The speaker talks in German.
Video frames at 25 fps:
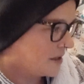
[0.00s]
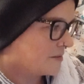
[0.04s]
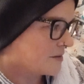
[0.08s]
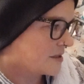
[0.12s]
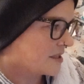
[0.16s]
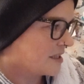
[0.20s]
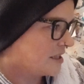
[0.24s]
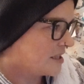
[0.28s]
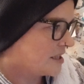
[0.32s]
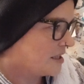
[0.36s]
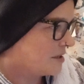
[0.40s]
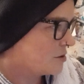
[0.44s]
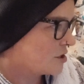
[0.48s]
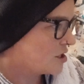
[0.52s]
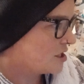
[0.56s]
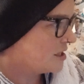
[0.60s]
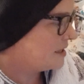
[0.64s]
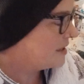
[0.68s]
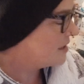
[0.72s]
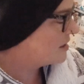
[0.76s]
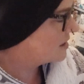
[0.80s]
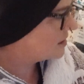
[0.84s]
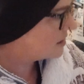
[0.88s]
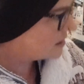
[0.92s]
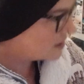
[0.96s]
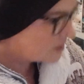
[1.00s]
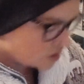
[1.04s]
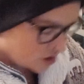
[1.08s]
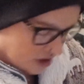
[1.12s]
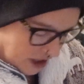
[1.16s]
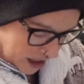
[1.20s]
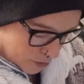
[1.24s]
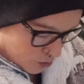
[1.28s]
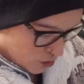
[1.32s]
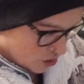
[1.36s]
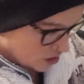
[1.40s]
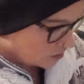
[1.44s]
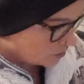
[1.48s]
ausgetauscht. Ich
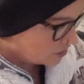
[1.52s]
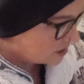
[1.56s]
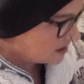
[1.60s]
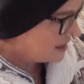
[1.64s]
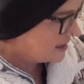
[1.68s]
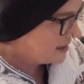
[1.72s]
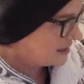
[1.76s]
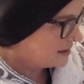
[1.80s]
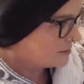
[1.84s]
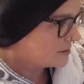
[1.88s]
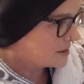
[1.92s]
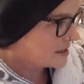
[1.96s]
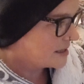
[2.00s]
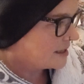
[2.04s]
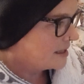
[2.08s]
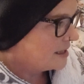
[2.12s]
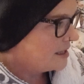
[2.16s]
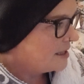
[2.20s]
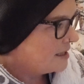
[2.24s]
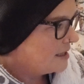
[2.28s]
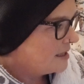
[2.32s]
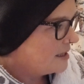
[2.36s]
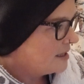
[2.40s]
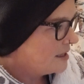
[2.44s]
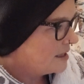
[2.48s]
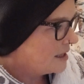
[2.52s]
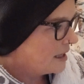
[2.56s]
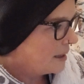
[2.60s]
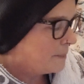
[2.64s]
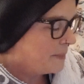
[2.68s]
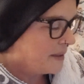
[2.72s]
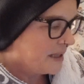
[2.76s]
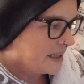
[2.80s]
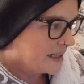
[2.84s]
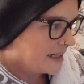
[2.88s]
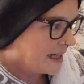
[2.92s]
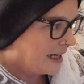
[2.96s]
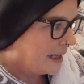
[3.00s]
tausche auch dich aus habe
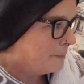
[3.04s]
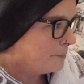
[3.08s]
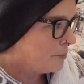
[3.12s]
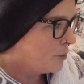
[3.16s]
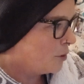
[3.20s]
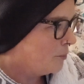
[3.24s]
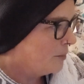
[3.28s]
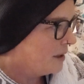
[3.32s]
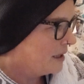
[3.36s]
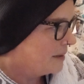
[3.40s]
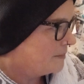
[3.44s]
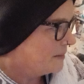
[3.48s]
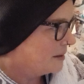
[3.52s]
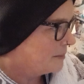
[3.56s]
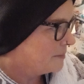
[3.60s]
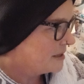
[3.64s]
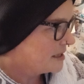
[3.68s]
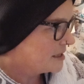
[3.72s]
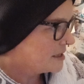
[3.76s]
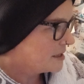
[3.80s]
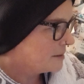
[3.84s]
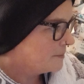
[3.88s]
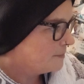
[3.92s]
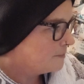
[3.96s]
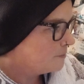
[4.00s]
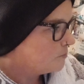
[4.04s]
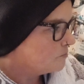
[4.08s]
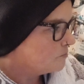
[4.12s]
ich kein Problem damit.